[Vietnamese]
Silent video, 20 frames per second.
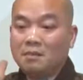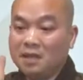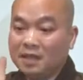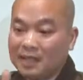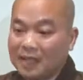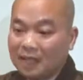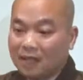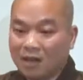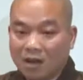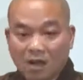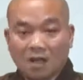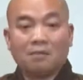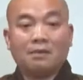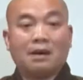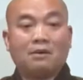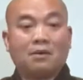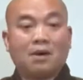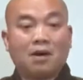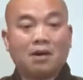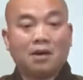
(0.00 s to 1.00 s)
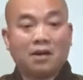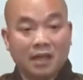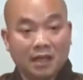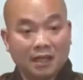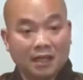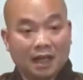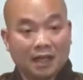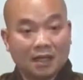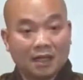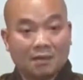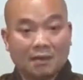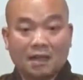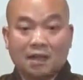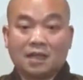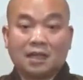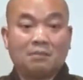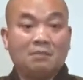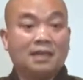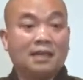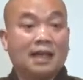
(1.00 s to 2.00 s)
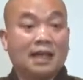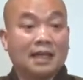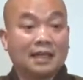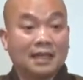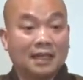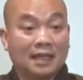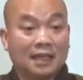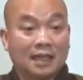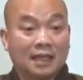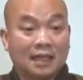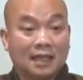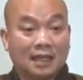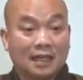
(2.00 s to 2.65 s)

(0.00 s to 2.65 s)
biết rằng có cái màu đó nó ghi nhận nhưng mà nó chẳng biết là cái gì